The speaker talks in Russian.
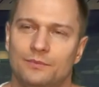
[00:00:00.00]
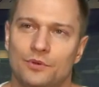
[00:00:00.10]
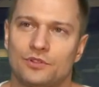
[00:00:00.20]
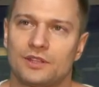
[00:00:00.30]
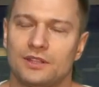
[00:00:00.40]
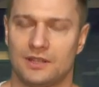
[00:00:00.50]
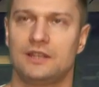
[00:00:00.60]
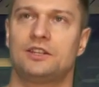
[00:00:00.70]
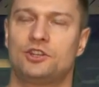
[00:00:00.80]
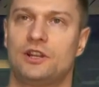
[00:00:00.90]
просто
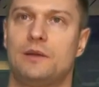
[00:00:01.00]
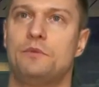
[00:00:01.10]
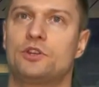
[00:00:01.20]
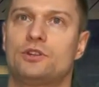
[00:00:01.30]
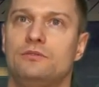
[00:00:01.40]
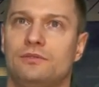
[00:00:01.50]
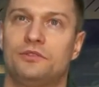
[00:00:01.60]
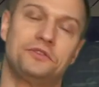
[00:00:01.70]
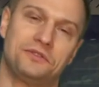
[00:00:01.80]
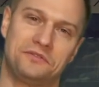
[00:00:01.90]
я сначала опишел,
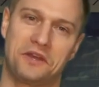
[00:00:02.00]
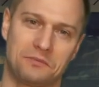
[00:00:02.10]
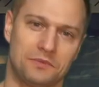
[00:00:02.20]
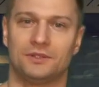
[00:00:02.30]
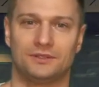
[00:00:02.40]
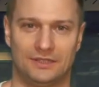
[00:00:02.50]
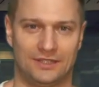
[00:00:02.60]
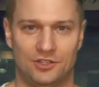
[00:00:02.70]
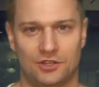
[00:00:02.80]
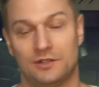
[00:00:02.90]
то есть, ну, как бы,
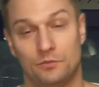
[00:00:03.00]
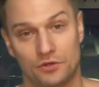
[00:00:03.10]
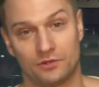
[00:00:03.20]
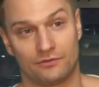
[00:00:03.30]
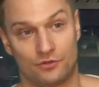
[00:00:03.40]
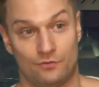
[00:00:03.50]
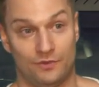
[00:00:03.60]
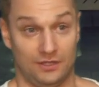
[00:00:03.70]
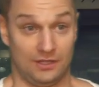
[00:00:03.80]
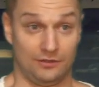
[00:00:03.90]
сначала не понял, в
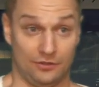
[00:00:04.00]
чем дело.